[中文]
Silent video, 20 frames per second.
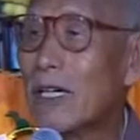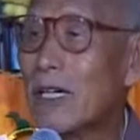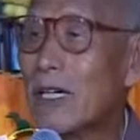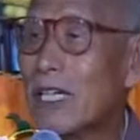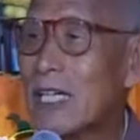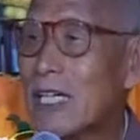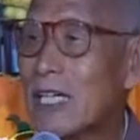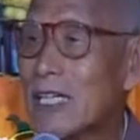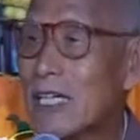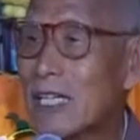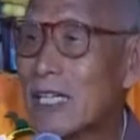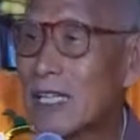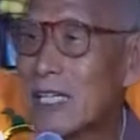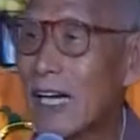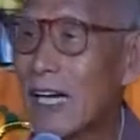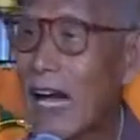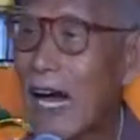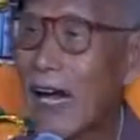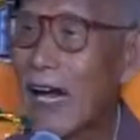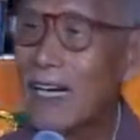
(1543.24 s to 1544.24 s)
们热死
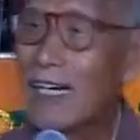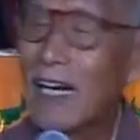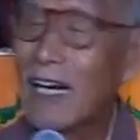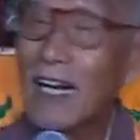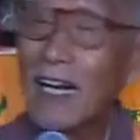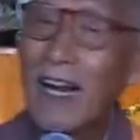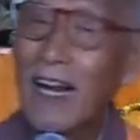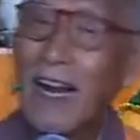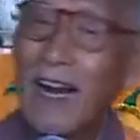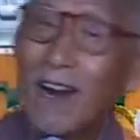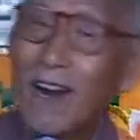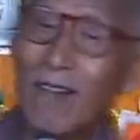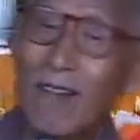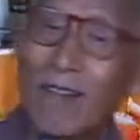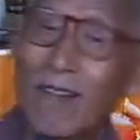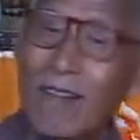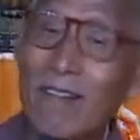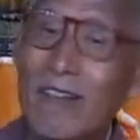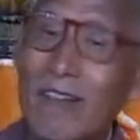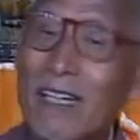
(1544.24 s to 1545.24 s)
了；
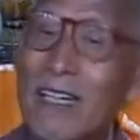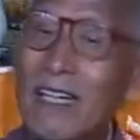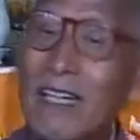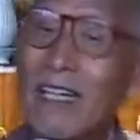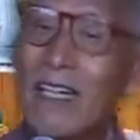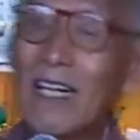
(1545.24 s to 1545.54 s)
如果